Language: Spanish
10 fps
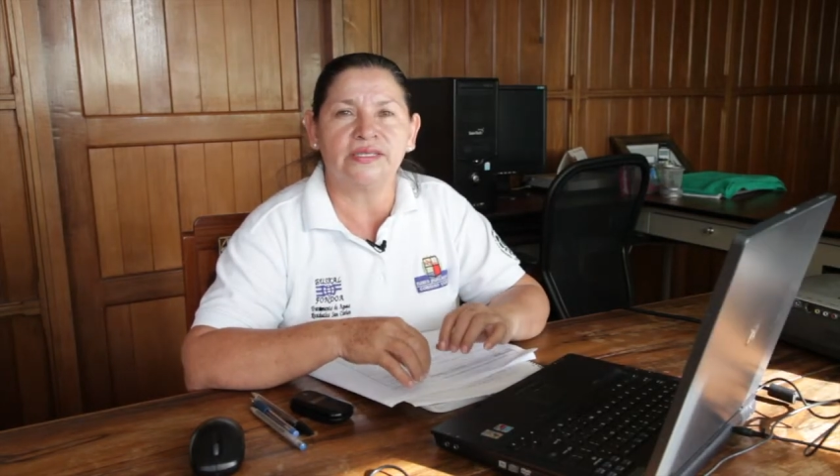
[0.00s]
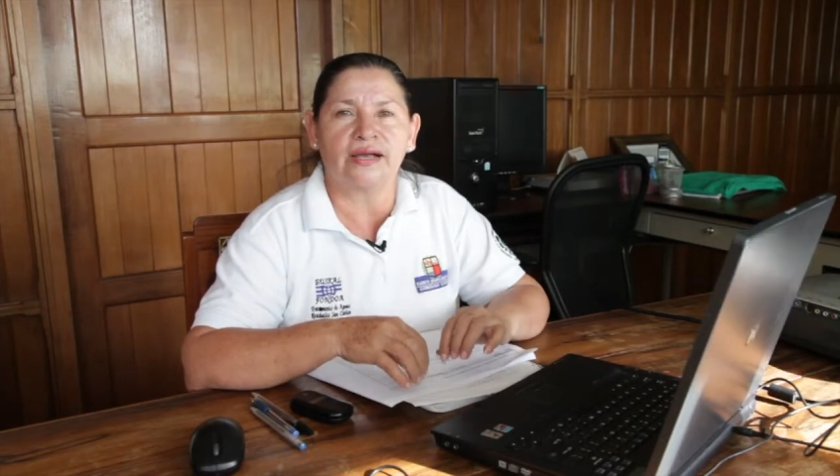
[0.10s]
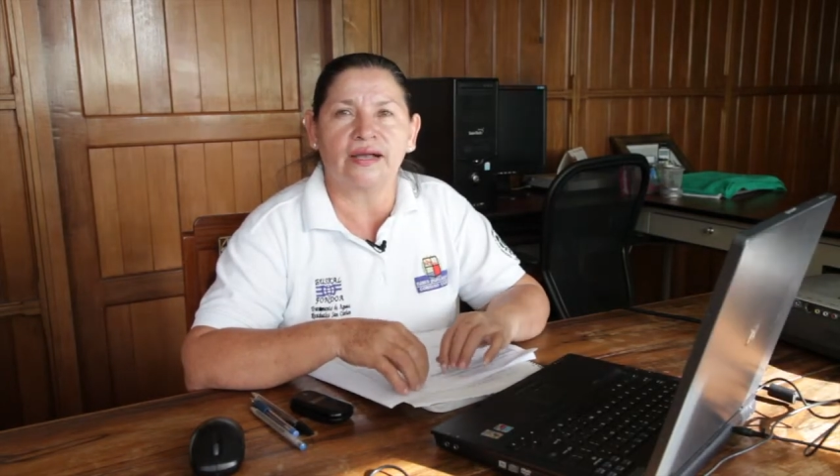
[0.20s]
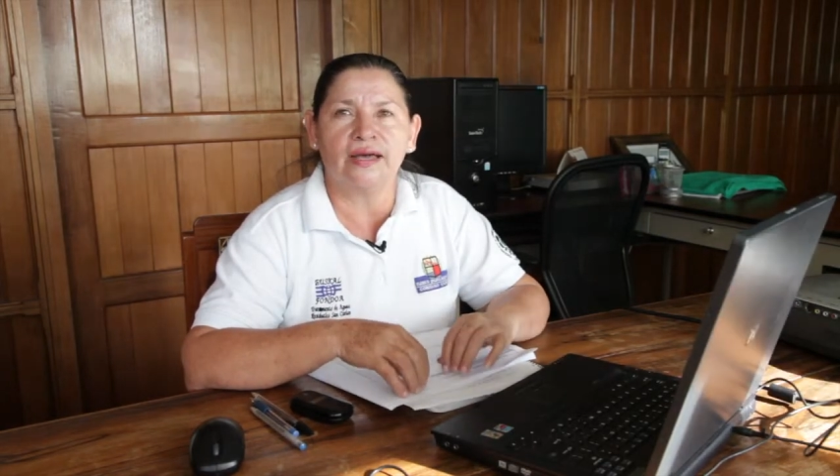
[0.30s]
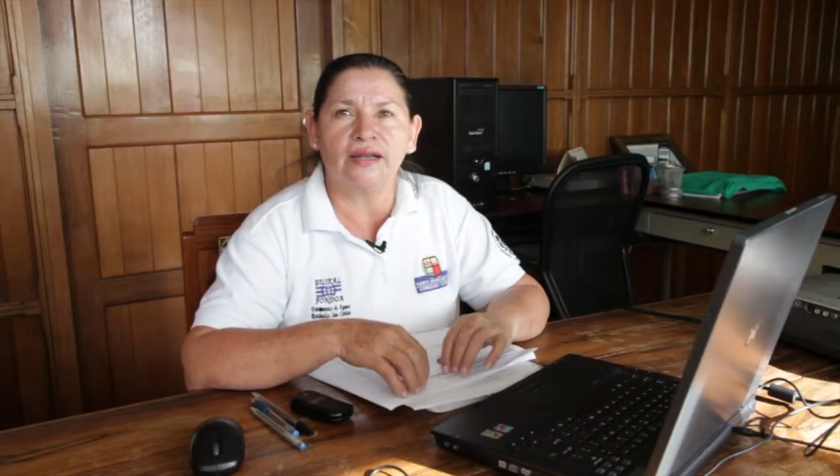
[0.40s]

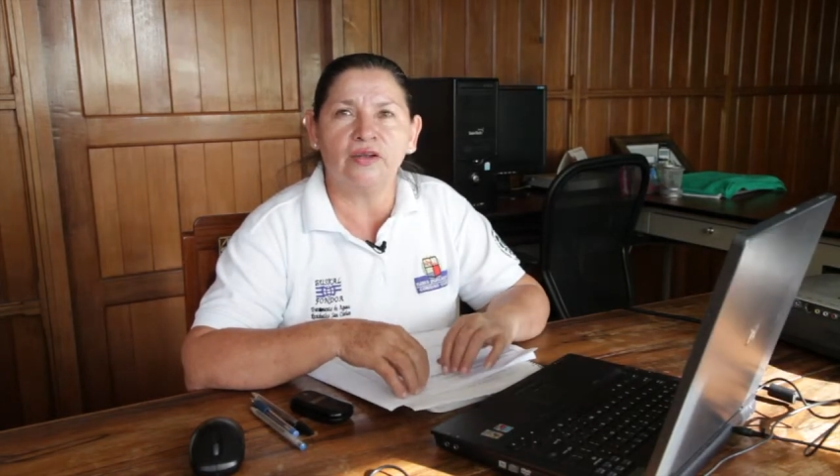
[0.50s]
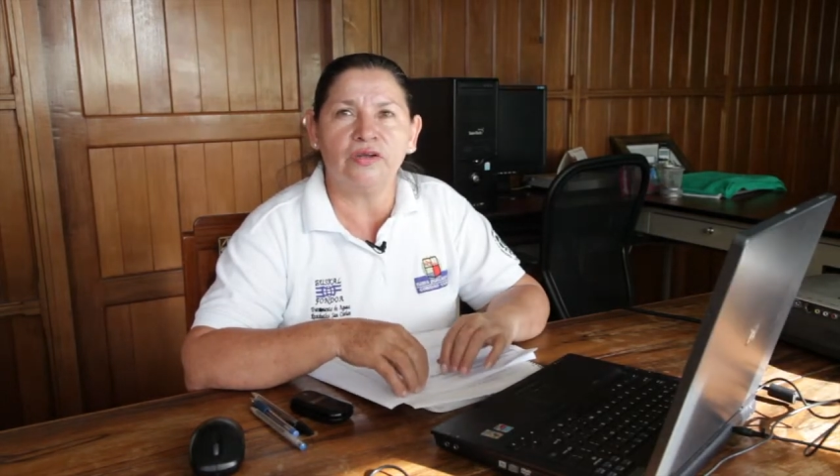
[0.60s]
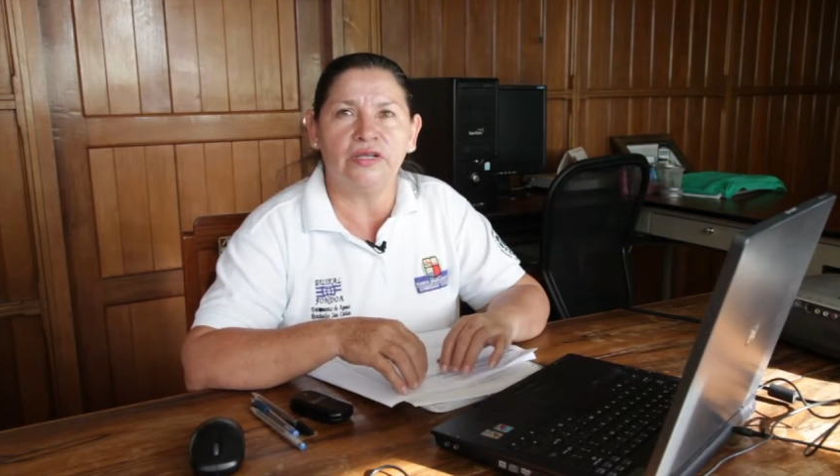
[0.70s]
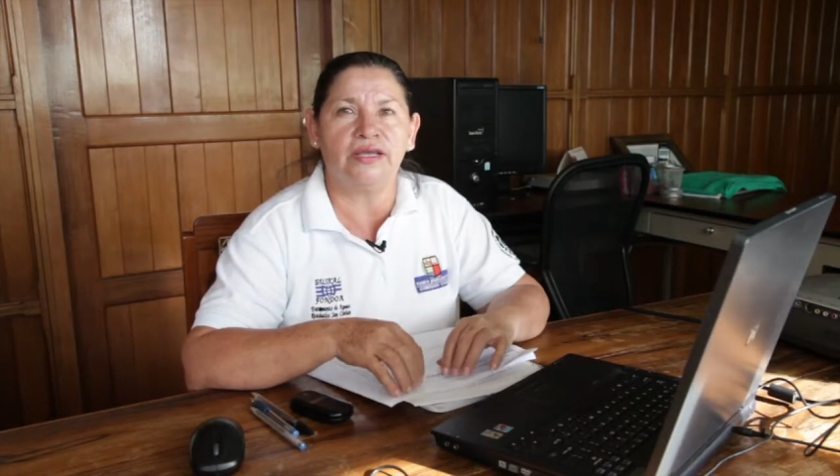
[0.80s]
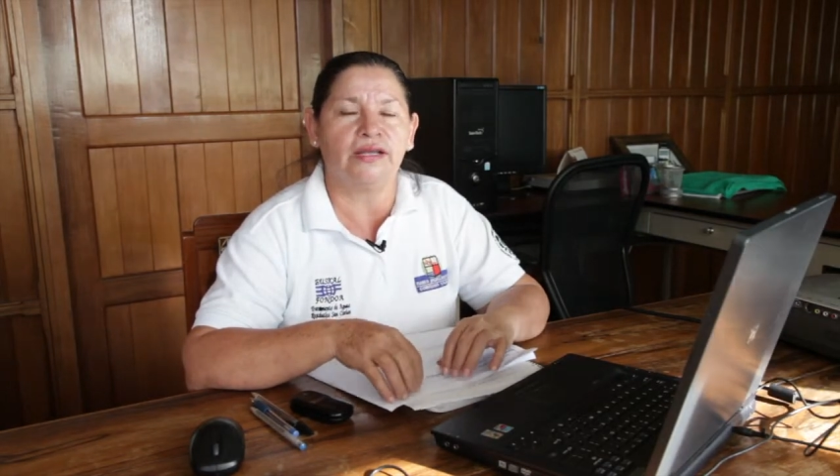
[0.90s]
San
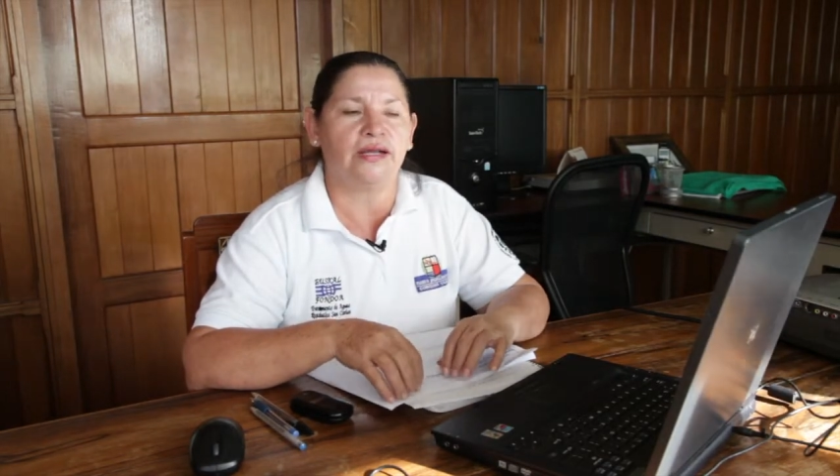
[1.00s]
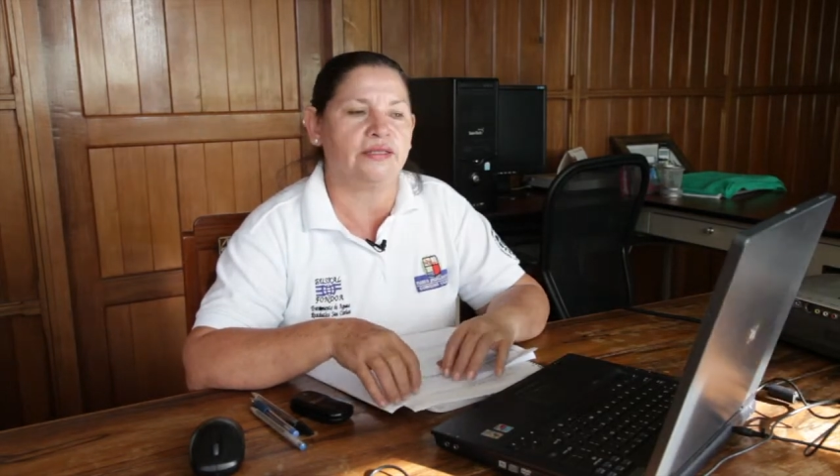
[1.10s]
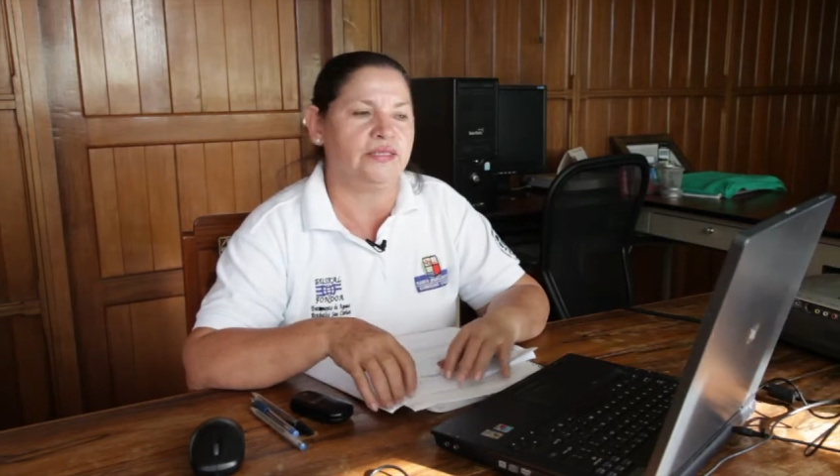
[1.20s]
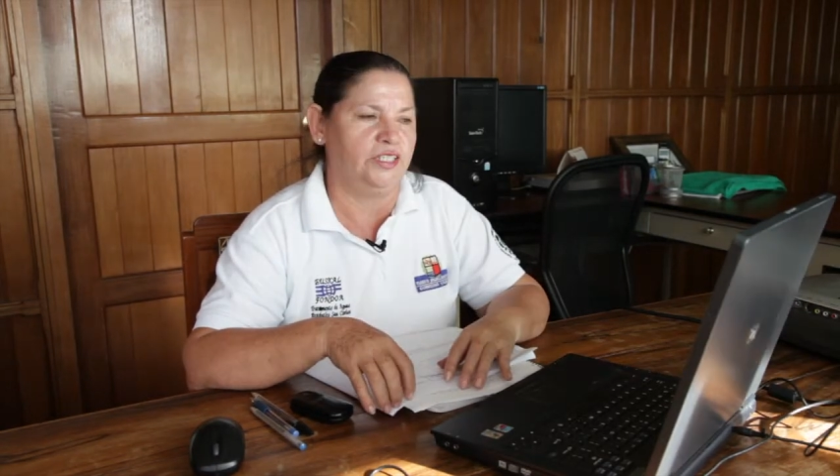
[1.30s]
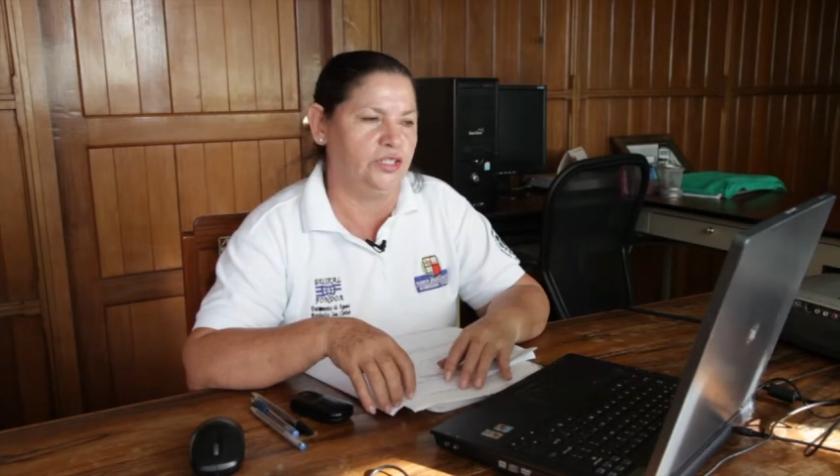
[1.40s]
Carlos y el
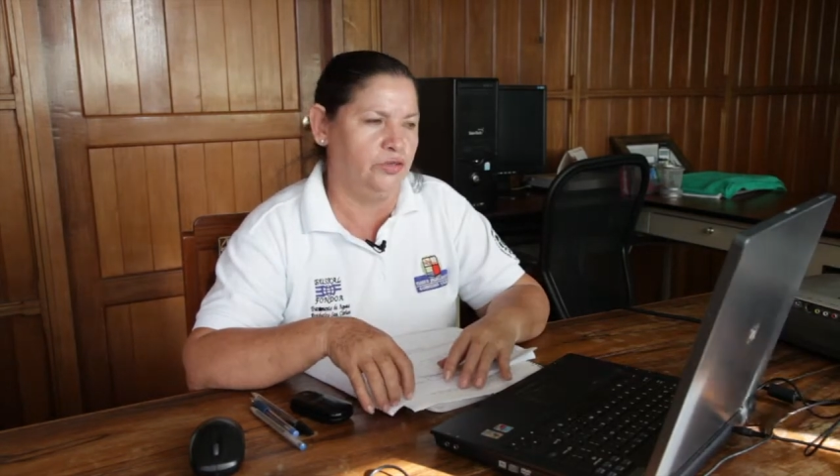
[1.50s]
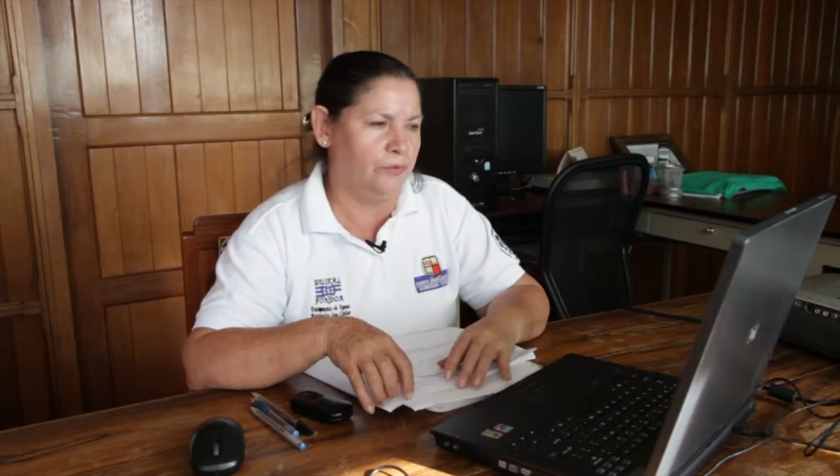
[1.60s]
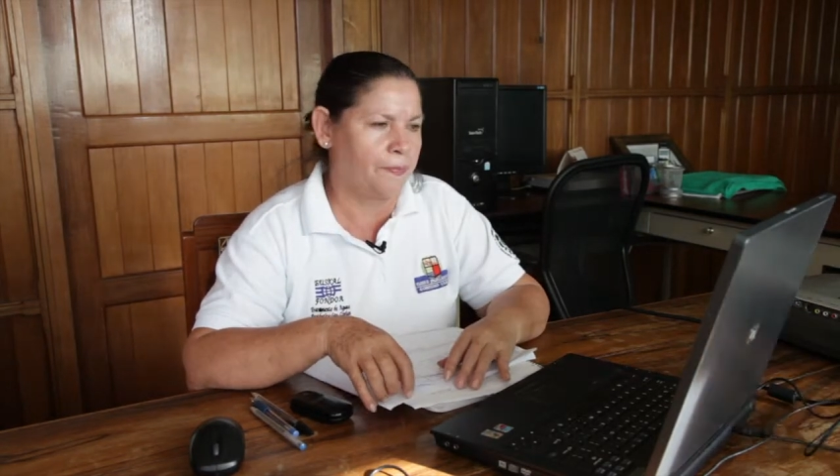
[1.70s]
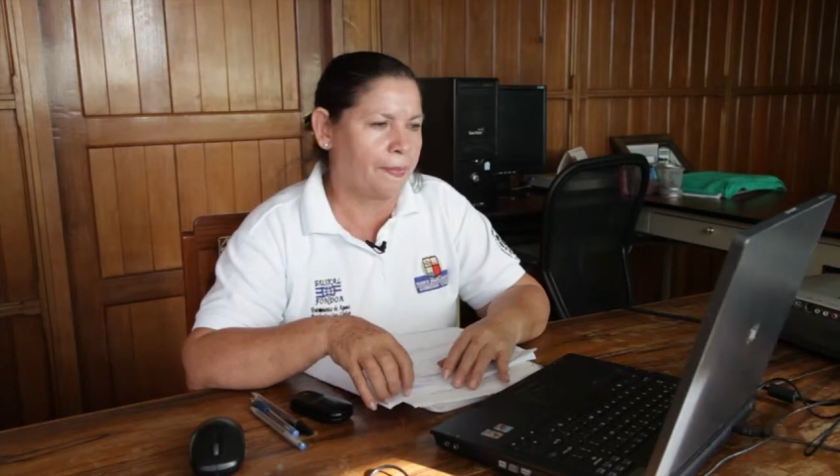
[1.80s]
Castillo.